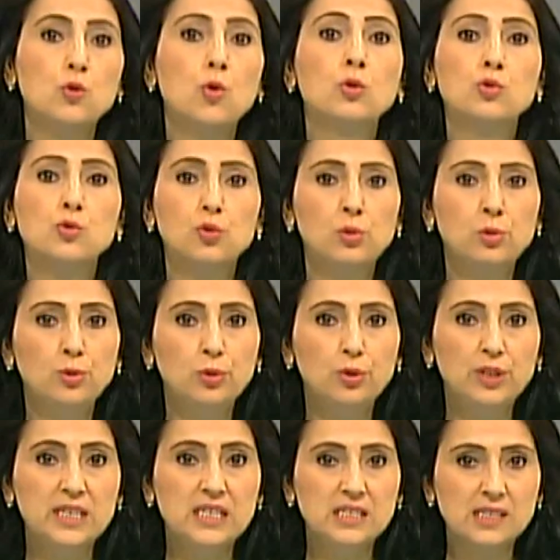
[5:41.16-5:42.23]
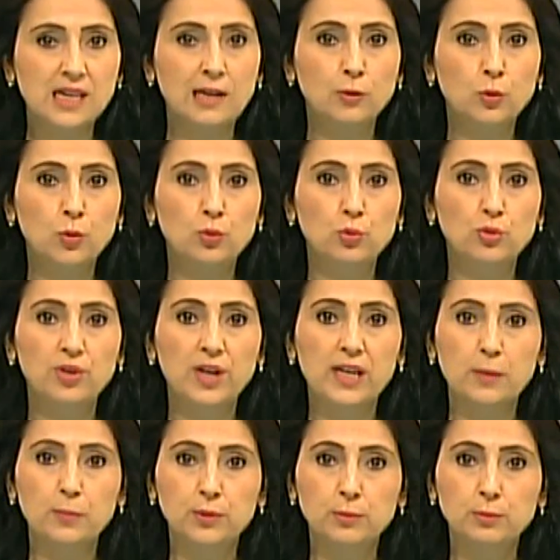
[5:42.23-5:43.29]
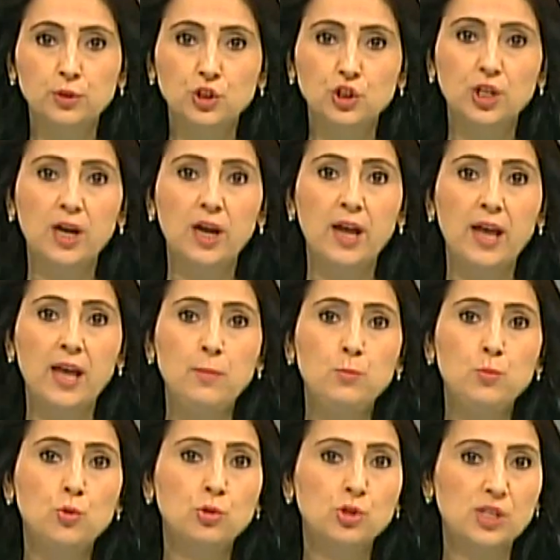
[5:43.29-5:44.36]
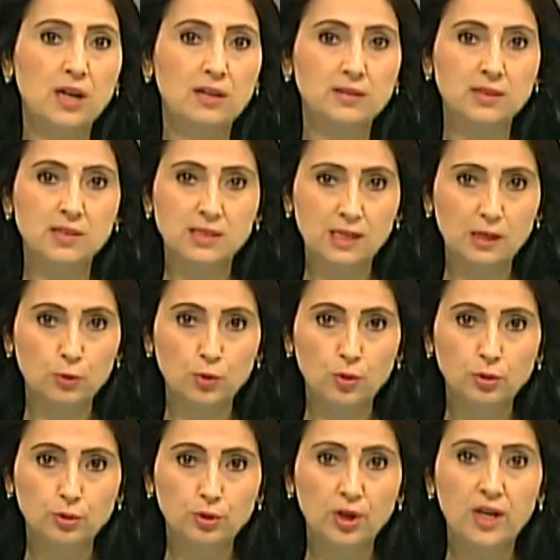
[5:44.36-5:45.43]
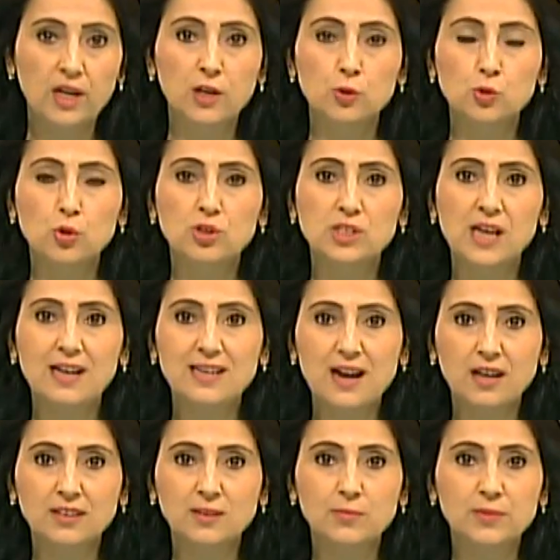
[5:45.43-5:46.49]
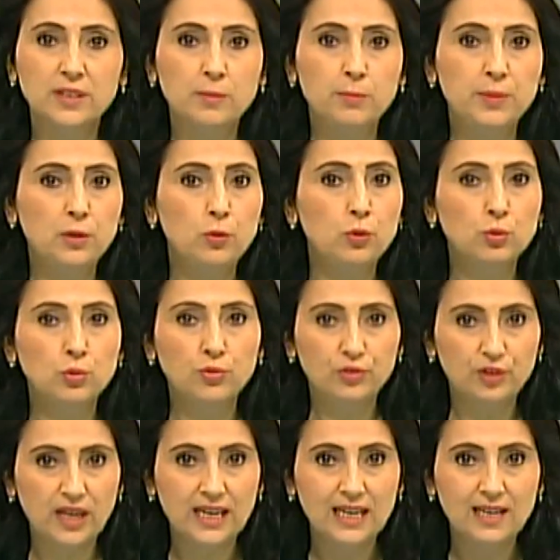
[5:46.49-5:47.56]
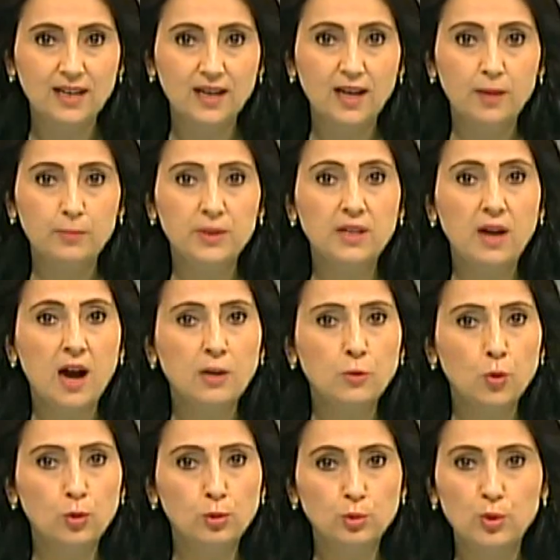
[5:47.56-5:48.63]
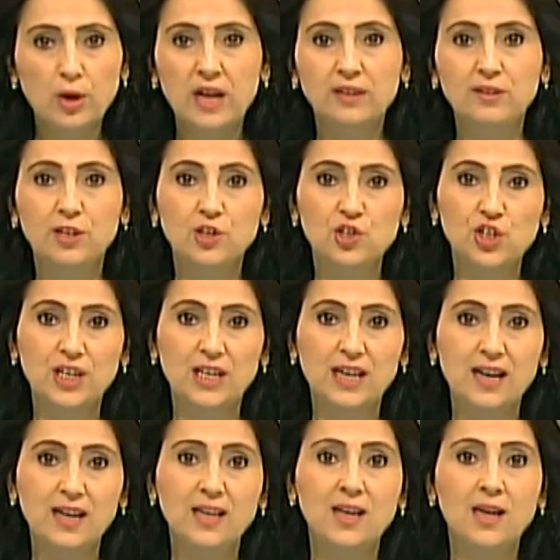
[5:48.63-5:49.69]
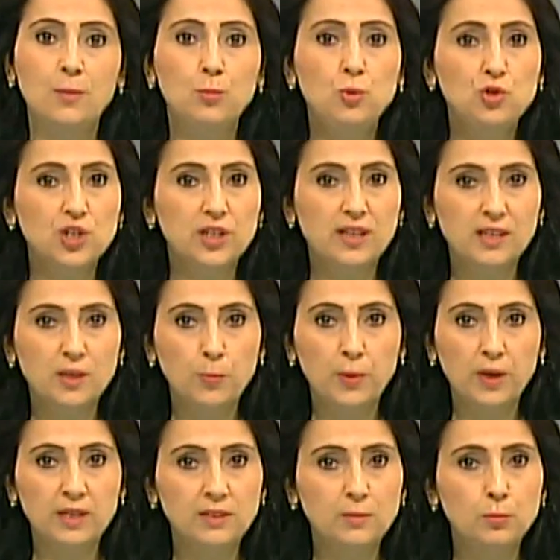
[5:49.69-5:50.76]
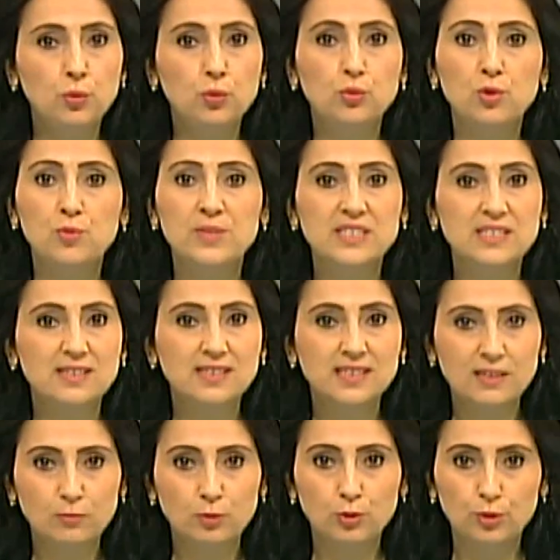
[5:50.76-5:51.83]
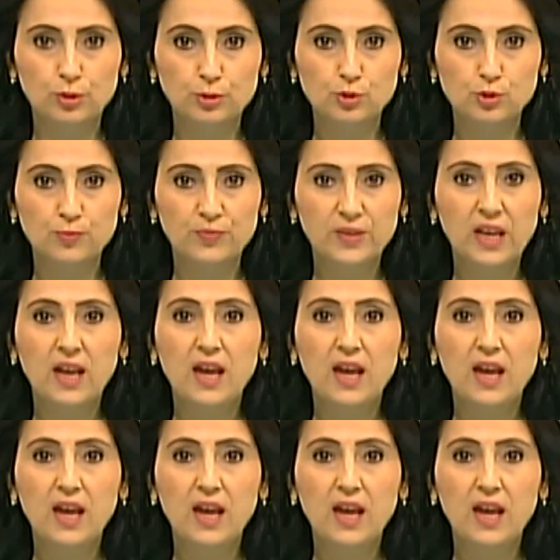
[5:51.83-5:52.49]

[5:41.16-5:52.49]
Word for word: Yoksulluğu insanlık onuruna yapılmış en büyük saldırı sayıyor sosyal yardımların bir lütuf değil, bir hak olduğu anlayışıyla bütçedeki payının büyütülmesini savunuyoruz.